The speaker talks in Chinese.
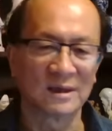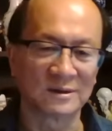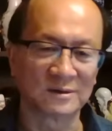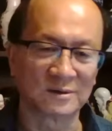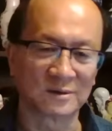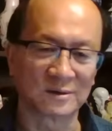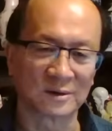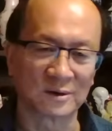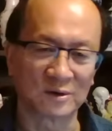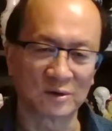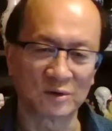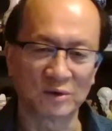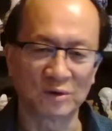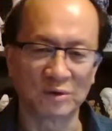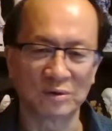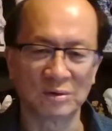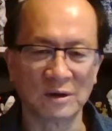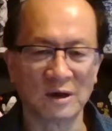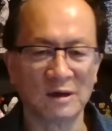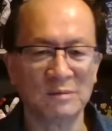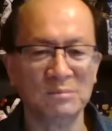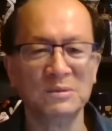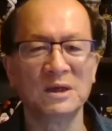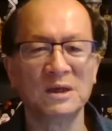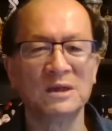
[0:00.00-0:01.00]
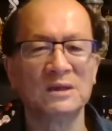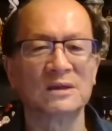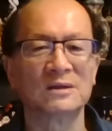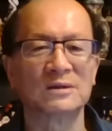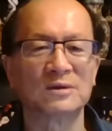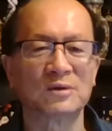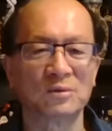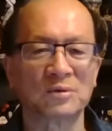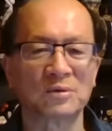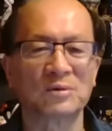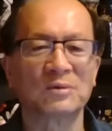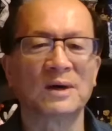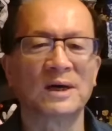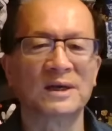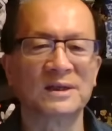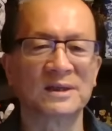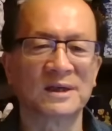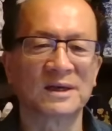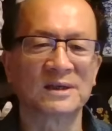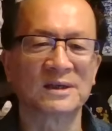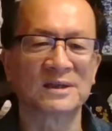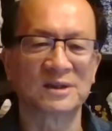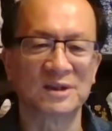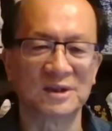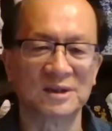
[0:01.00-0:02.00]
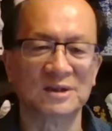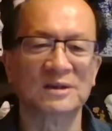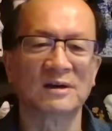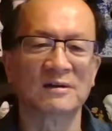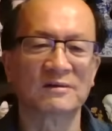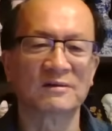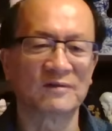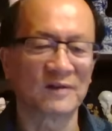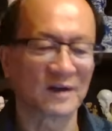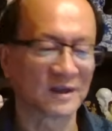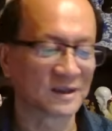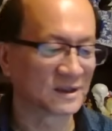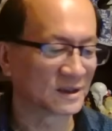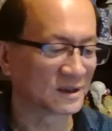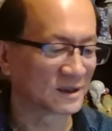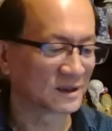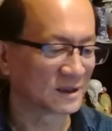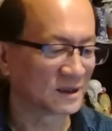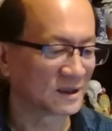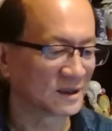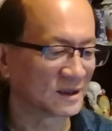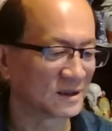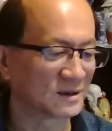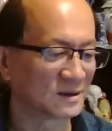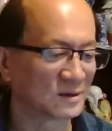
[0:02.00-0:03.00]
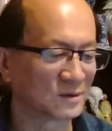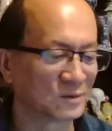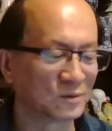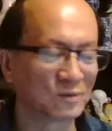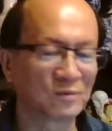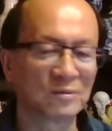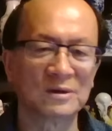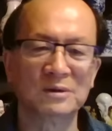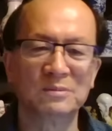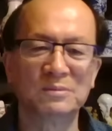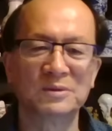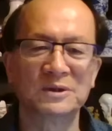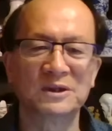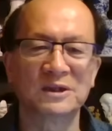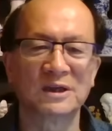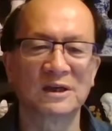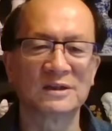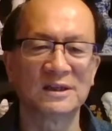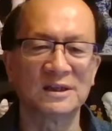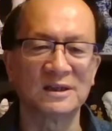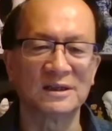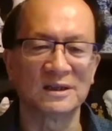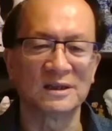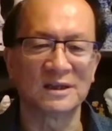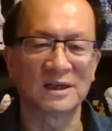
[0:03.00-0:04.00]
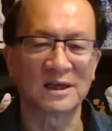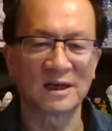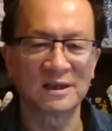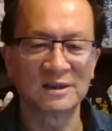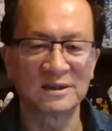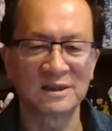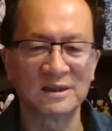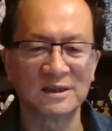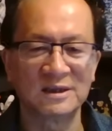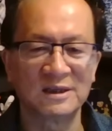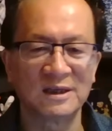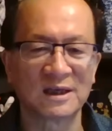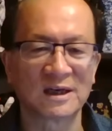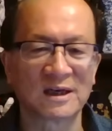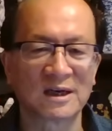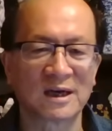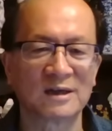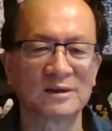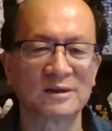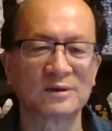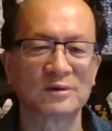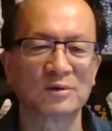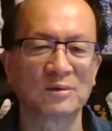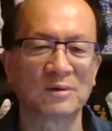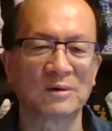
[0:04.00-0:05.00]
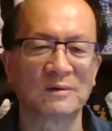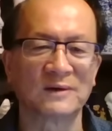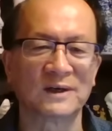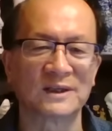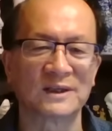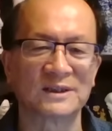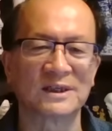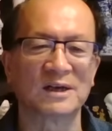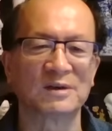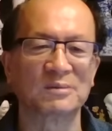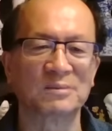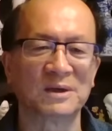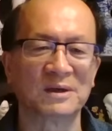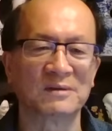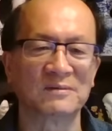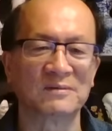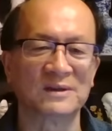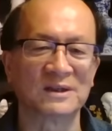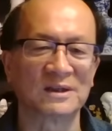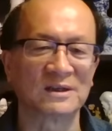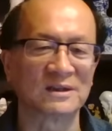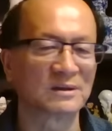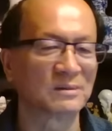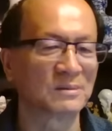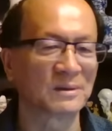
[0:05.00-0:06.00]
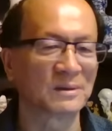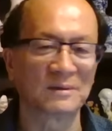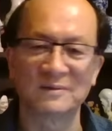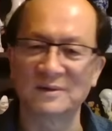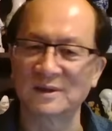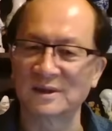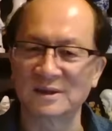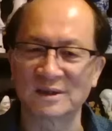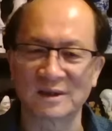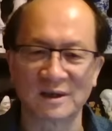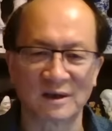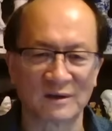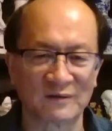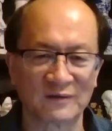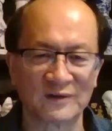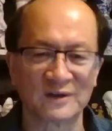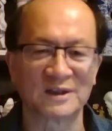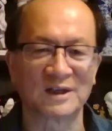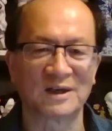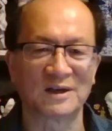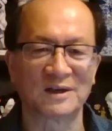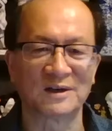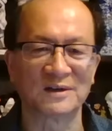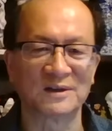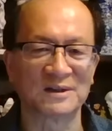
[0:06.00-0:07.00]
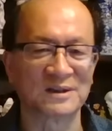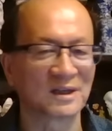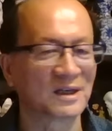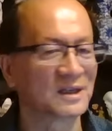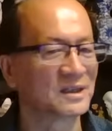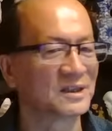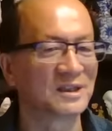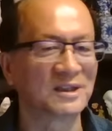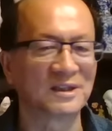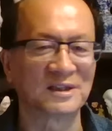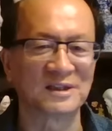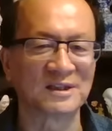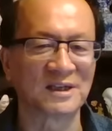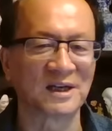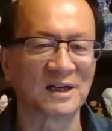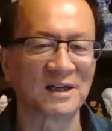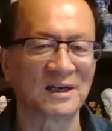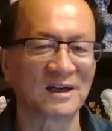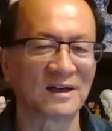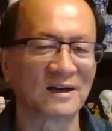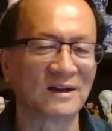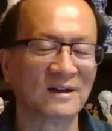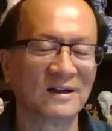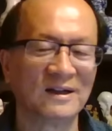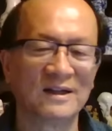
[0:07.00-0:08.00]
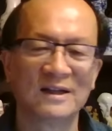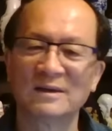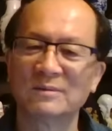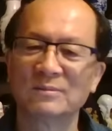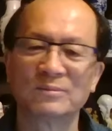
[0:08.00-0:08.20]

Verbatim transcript: 那就是全面的动乱呐，即将发生啊！如果你不相信，你看今天看中国网站一篇文章，这篇文章讲的非常好，已经很实在了，